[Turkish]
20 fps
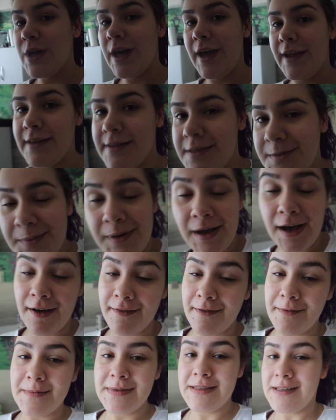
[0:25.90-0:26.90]
kaynatıp
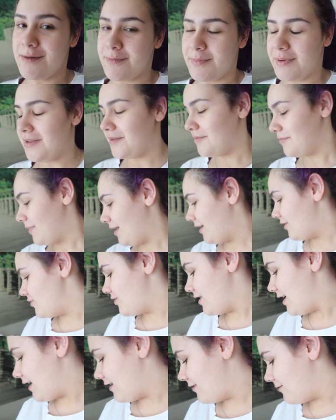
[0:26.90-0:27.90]
kahvemizi yapalım
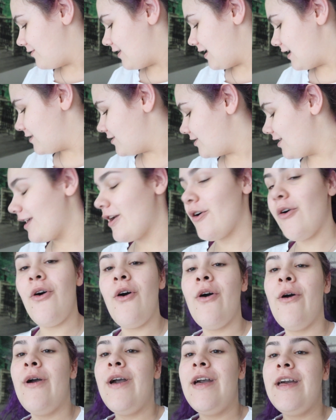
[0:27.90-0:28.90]
bence. En fix şey
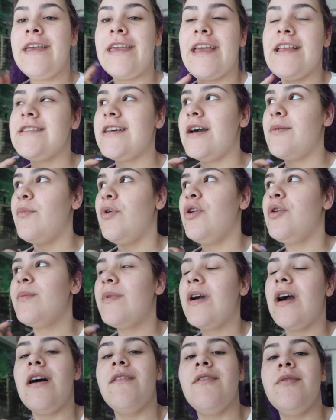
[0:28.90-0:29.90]
o. Geçen bölüm
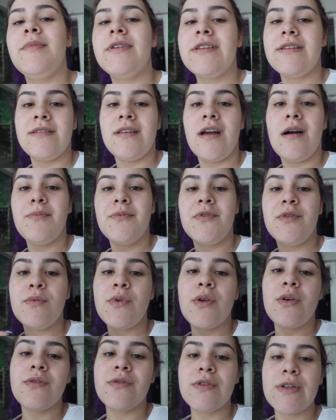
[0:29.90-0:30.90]
kahvemi nasıl
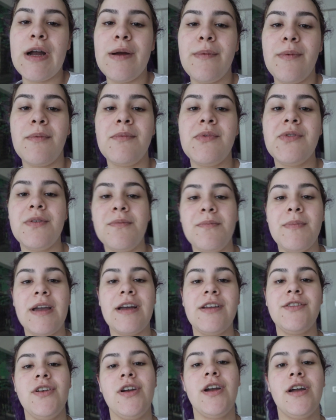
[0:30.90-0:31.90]
yaptığımı göstermemiştim.
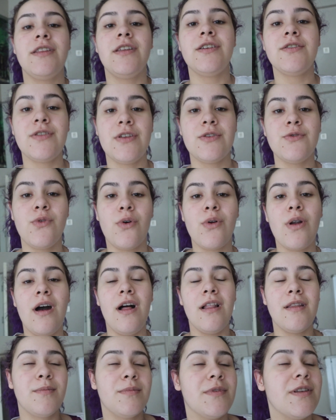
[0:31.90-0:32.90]
Birkaç arkadaştan soru
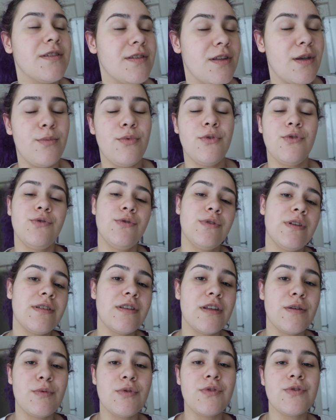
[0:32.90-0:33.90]
aldım nasıl yapıyorsun
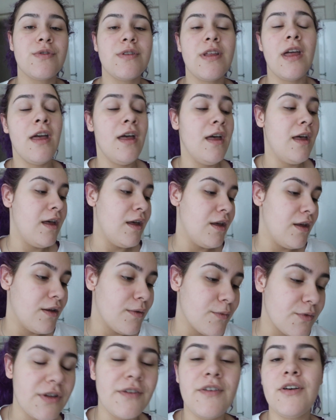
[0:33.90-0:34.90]
nasıl yapıyorsun diye.
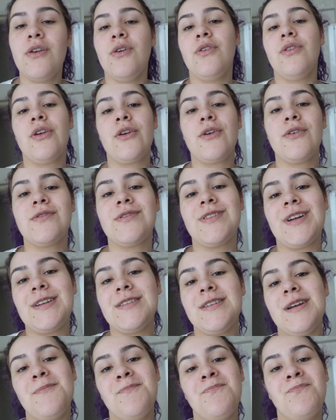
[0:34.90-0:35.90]
Bu sefer onu da
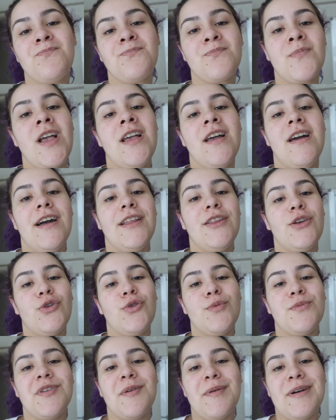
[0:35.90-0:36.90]
göstereceğim. Hadi
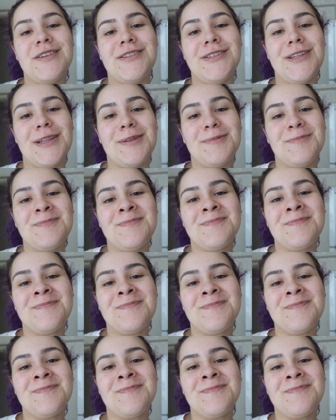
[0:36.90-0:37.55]
günümüze başlayalım.